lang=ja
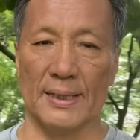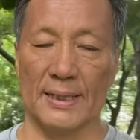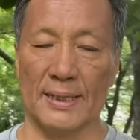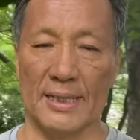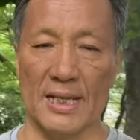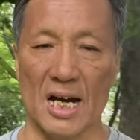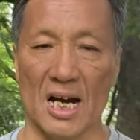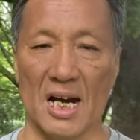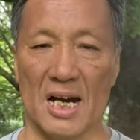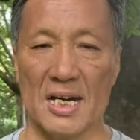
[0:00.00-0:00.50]

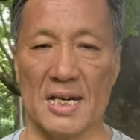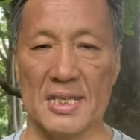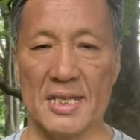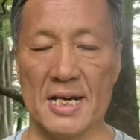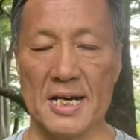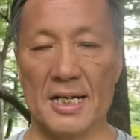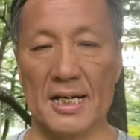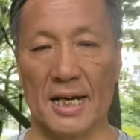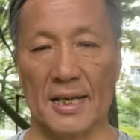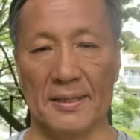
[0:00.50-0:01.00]
長い
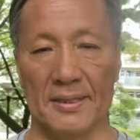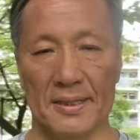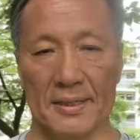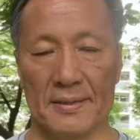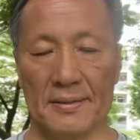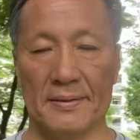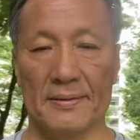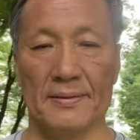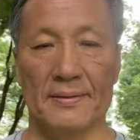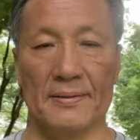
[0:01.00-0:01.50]
年間で
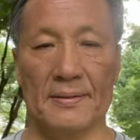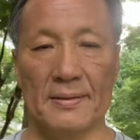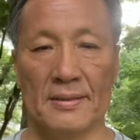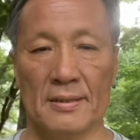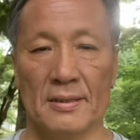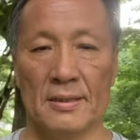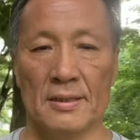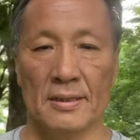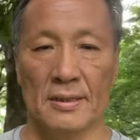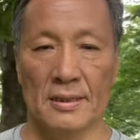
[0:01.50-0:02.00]

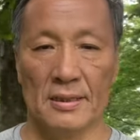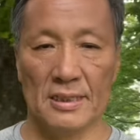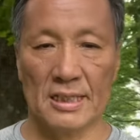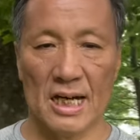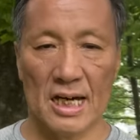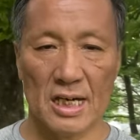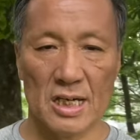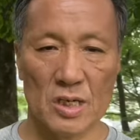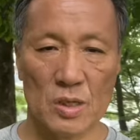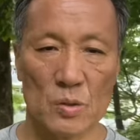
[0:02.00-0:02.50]

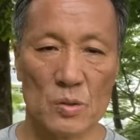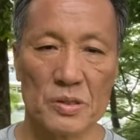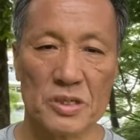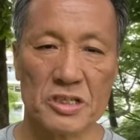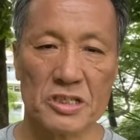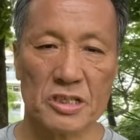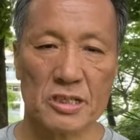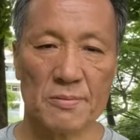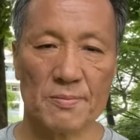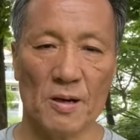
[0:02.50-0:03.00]
内容
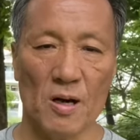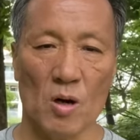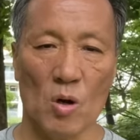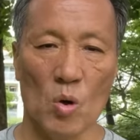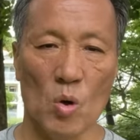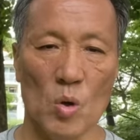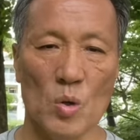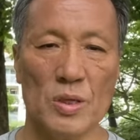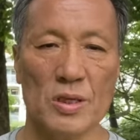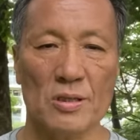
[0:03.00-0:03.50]
一番
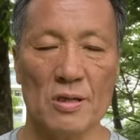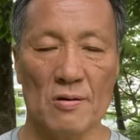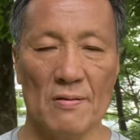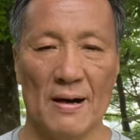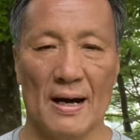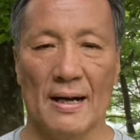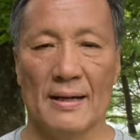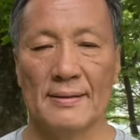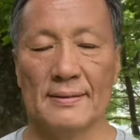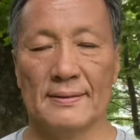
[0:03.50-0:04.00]
多いのは
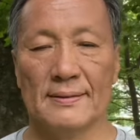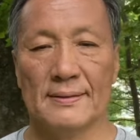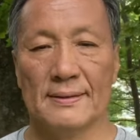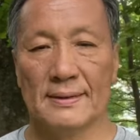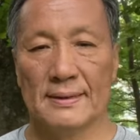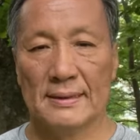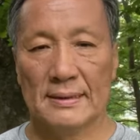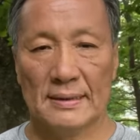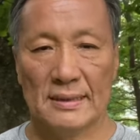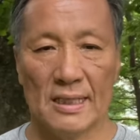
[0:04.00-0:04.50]

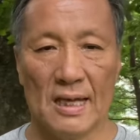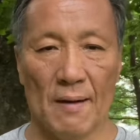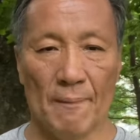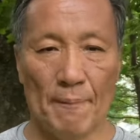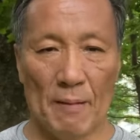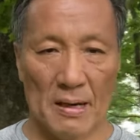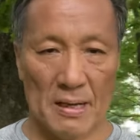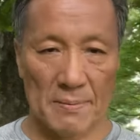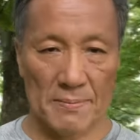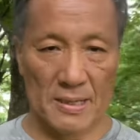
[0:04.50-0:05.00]
やっ
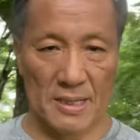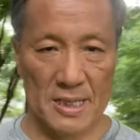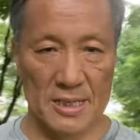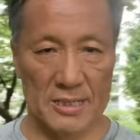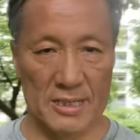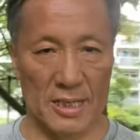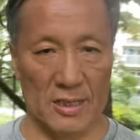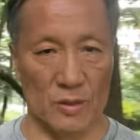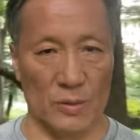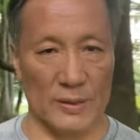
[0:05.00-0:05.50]
ぱり皆
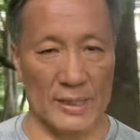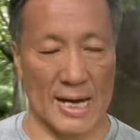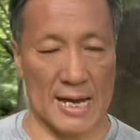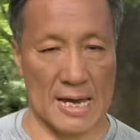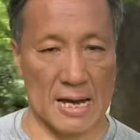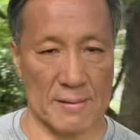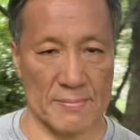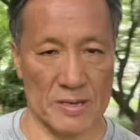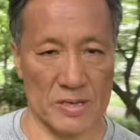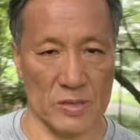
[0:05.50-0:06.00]
さんの
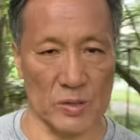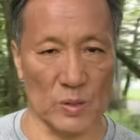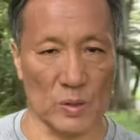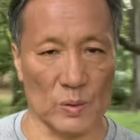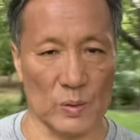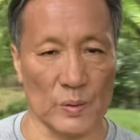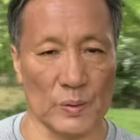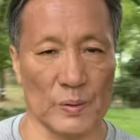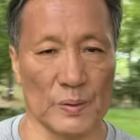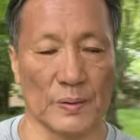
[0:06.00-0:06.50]
悩みの
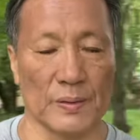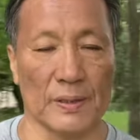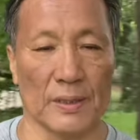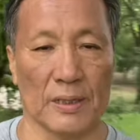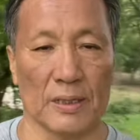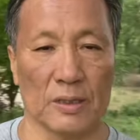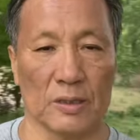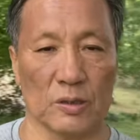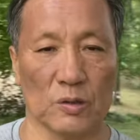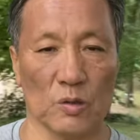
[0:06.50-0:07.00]

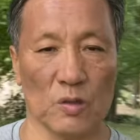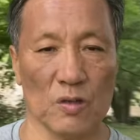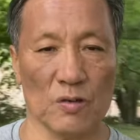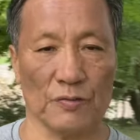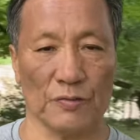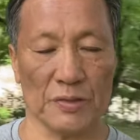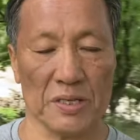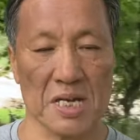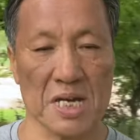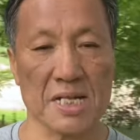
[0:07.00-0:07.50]
どういう
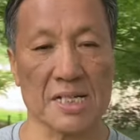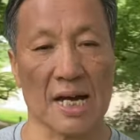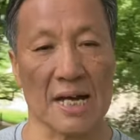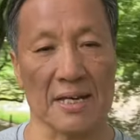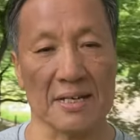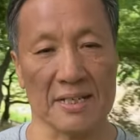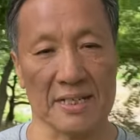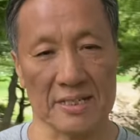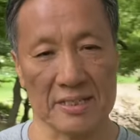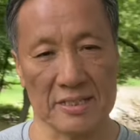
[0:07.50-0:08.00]
ふうに
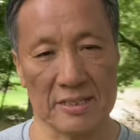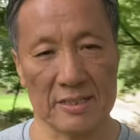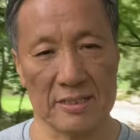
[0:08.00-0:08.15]
解決